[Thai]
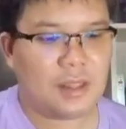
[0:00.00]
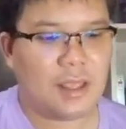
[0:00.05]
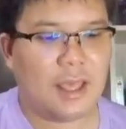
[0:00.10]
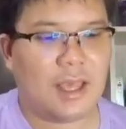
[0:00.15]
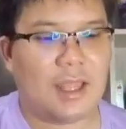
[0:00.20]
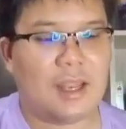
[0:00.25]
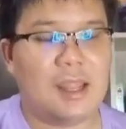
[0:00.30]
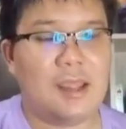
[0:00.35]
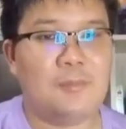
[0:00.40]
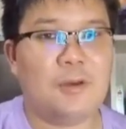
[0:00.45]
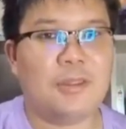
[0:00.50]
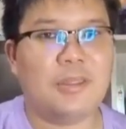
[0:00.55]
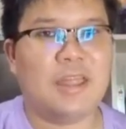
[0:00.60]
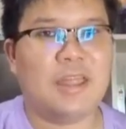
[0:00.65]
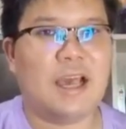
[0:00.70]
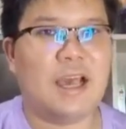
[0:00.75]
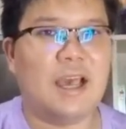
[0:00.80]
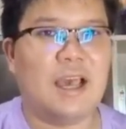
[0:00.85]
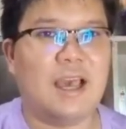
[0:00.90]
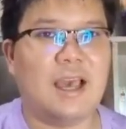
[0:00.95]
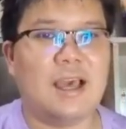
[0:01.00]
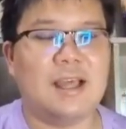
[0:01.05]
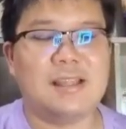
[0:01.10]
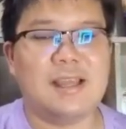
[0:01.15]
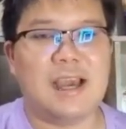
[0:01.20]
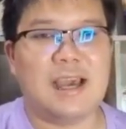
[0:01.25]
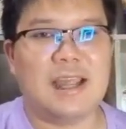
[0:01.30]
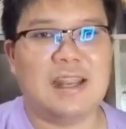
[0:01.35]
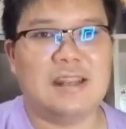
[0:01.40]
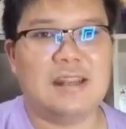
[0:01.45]
หาที่ปรึกษาหาอา
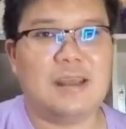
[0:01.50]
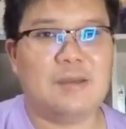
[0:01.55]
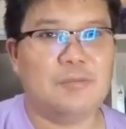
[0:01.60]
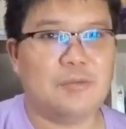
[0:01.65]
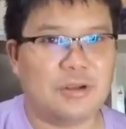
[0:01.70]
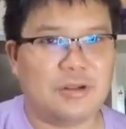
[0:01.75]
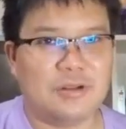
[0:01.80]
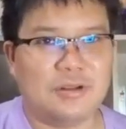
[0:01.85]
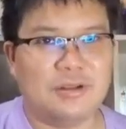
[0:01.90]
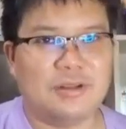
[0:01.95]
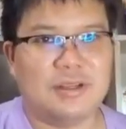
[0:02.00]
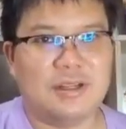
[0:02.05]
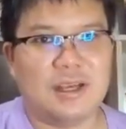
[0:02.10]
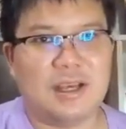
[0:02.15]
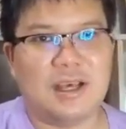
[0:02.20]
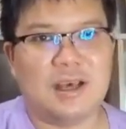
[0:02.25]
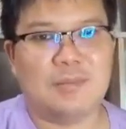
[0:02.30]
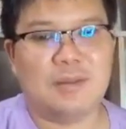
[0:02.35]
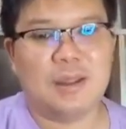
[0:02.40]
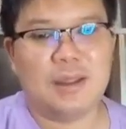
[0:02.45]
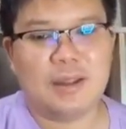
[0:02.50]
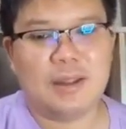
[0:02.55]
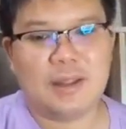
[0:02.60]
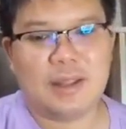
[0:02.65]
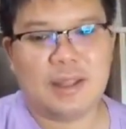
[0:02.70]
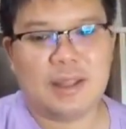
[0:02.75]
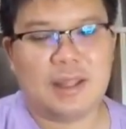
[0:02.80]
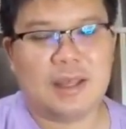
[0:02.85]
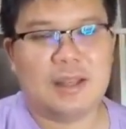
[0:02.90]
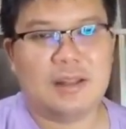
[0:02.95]
จารย์ได้หมดนะครับ ใน
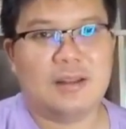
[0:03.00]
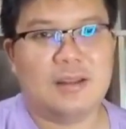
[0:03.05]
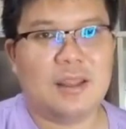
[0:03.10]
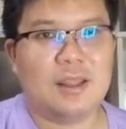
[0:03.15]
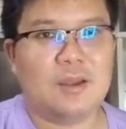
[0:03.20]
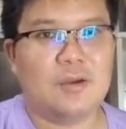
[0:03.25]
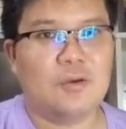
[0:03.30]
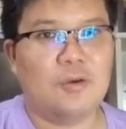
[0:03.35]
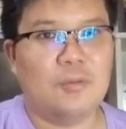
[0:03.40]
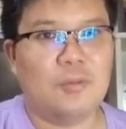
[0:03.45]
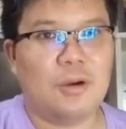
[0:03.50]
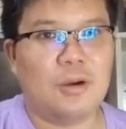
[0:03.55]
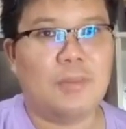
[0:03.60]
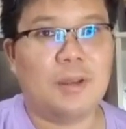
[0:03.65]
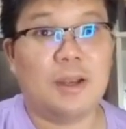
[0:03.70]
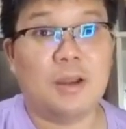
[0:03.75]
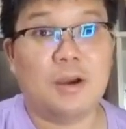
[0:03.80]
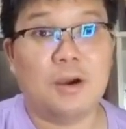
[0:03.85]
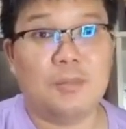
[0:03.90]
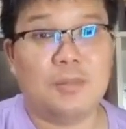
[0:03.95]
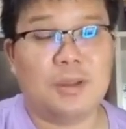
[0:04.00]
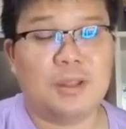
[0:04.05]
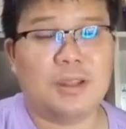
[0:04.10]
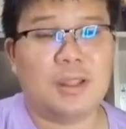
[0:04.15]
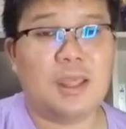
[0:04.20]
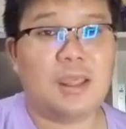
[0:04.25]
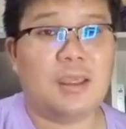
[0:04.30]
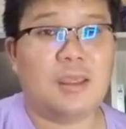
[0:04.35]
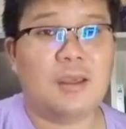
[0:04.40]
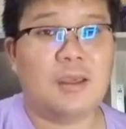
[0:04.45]
นั้นในกลุ่มก็เป็นคอมมูนิ
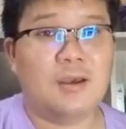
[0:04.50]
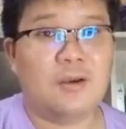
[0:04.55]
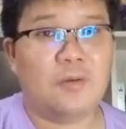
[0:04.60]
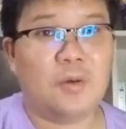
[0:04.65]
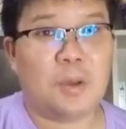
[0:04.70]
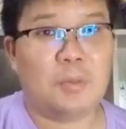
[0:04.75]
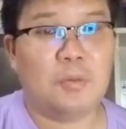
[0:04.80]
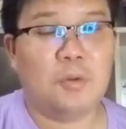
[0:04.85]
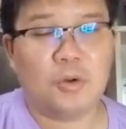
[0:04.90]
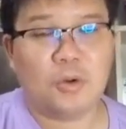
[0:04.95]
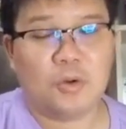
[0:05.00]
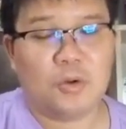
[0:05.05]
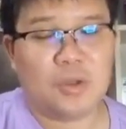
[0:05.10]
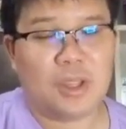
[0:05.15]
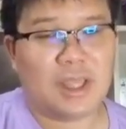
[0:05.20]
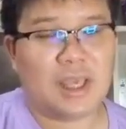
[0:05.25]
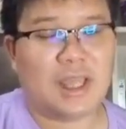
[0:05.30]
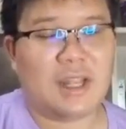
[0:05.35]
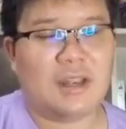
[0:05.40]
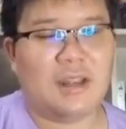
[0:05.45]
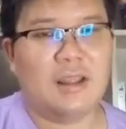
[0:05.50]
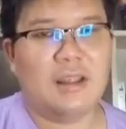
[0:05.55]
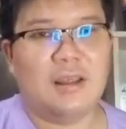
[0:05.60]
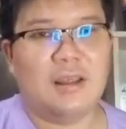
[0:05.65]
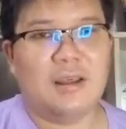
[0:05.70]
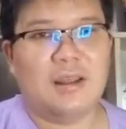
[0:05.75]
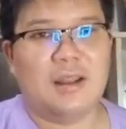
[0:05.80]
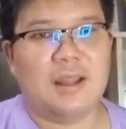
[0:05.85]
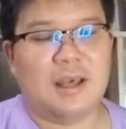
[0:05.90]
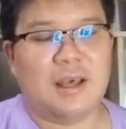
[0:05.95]
ตี้ไว้พูดคุยกัน
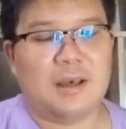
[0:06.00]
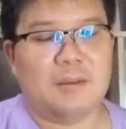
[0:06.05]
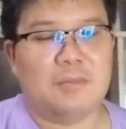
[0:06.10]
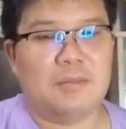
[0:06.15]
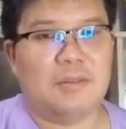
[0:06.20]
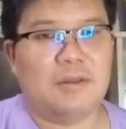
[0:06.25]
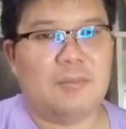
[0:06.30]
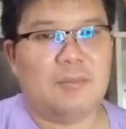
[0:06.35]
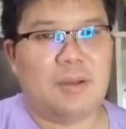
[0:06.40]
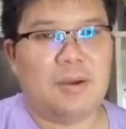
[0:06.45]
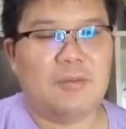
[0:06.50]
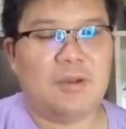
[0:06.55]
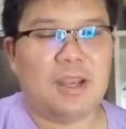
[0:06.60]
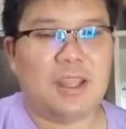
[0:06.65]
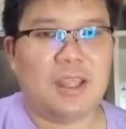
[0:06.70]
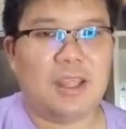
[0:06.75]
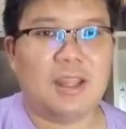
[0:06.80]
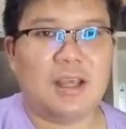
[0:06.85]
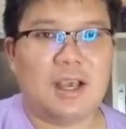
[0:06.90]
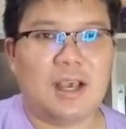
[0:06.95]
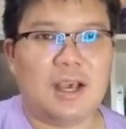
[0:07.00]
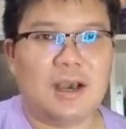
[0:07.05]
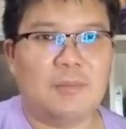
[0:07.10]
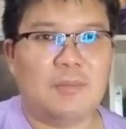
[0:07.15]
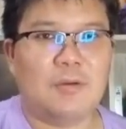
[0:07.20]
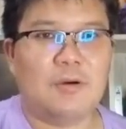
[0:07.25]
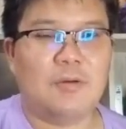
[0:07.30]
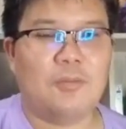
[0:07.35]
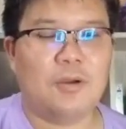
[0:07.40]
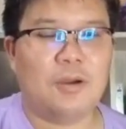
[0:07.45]
นะครับสำหรับวันนี้นะครับ
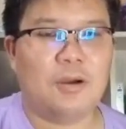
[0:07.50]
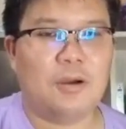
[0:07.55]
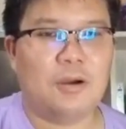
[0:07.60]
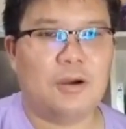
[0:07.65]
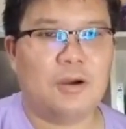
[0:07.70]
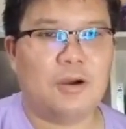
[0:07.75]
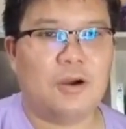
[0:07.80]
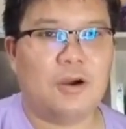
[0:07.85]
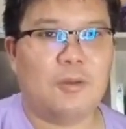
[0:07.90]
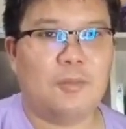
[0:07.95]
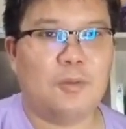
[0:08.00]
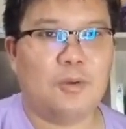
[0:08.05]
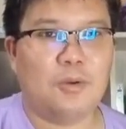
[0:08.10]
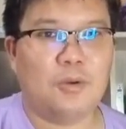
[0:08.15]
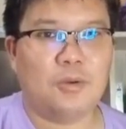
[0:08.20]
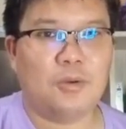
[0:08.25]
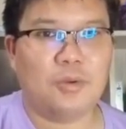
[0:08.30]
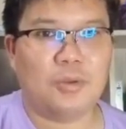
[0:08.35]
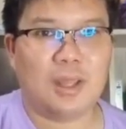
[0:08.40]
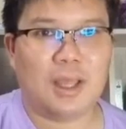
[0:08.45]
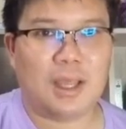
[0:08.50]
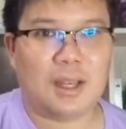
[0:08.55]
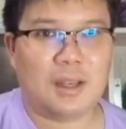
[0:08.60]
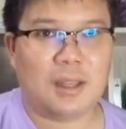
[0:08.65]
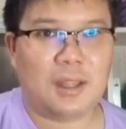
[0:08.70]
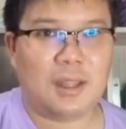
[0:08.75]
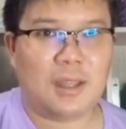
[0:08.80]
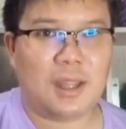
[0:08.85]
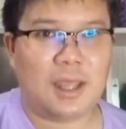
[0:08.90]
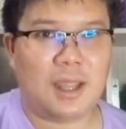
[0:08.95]
ผมก็ขอบคุณทุกท่าน
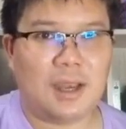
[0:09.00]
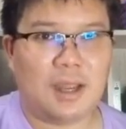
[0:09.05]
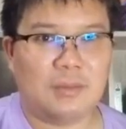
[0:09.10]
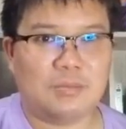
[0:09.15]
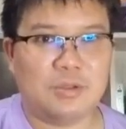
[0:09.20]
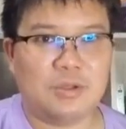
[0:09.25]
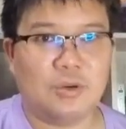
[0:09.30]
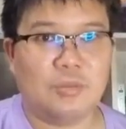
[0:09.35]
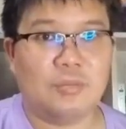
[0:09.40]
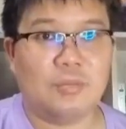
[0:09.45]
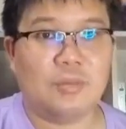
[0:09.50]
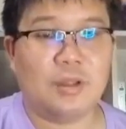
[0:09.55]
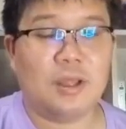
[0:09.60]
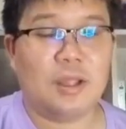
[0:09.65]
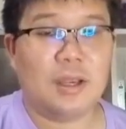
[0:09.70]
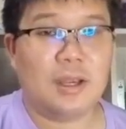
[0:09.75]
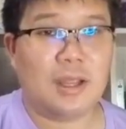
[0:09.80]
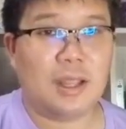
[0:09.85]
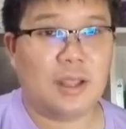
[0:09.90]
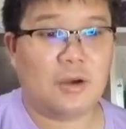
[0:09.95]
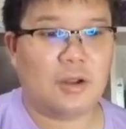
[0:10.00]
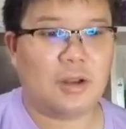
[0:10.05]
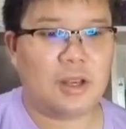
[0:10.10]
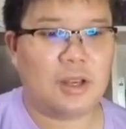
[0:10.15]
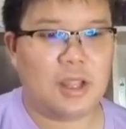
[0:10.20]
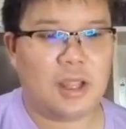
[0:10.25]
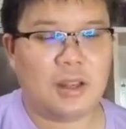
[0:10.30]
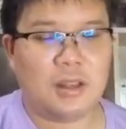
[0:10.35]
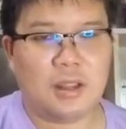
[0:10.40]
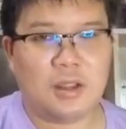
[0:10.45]
ที่ได้รับชมในคอน
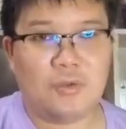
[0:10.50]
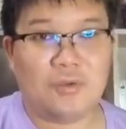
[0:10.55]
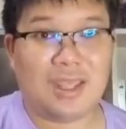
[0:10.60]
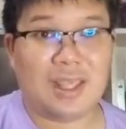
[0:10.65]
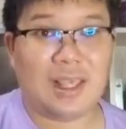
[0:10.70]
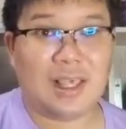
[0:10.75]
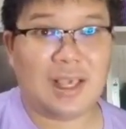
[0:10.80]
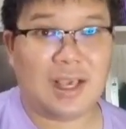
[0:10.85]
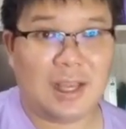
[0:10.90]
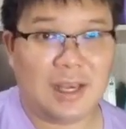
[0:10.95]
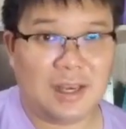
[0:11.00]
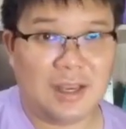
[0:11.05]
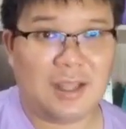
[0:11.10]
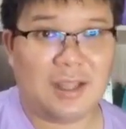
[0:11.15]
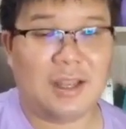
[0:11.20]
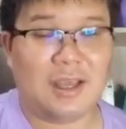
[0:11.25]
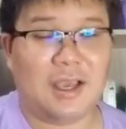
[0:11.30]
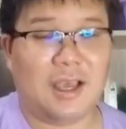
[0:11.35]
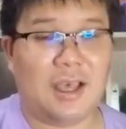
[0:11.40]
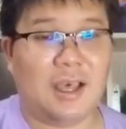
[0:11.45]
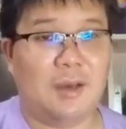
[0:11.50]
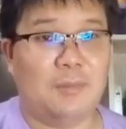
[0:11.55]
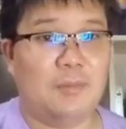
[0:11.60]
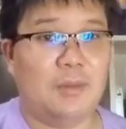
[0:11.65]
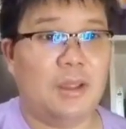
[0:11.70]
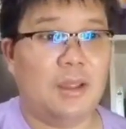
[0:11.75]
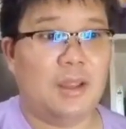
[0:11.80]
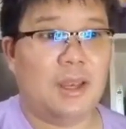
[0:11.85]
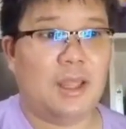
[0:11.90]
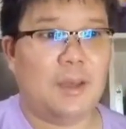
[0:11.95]
เทนต์นี้ด้วยกันนะครับ
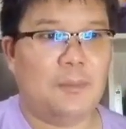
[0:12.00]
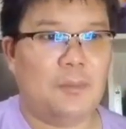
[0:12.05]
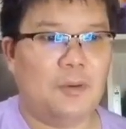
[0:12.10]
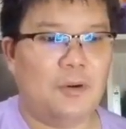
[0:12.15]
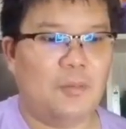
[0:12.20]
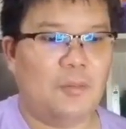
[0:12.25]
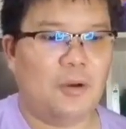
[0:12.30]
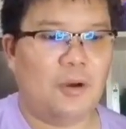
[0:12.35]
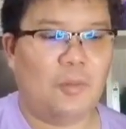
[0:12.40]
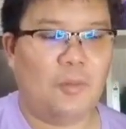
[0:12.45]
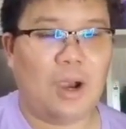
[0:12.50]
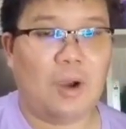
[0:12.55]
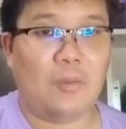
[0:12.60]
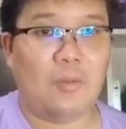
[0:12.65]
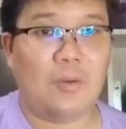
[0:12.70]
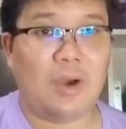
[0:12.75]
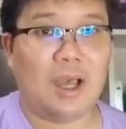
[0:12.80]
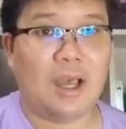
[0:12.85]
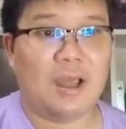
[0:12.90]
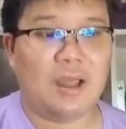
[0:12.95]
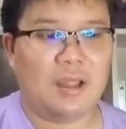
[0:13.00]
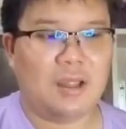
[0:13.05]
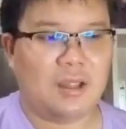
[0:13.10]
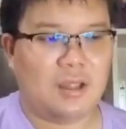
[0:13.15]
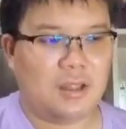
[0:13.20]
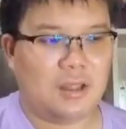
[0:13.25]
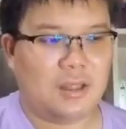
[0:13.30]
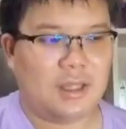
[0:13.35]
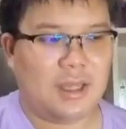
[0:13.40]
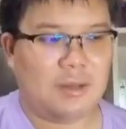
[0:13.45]
และผมก็หวังว่า
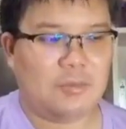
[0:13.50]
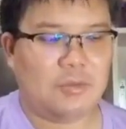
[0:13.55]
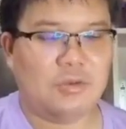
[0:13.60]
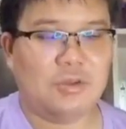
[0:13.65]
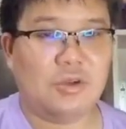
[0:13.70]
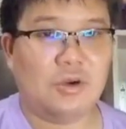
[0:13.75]
ท่านผู้ช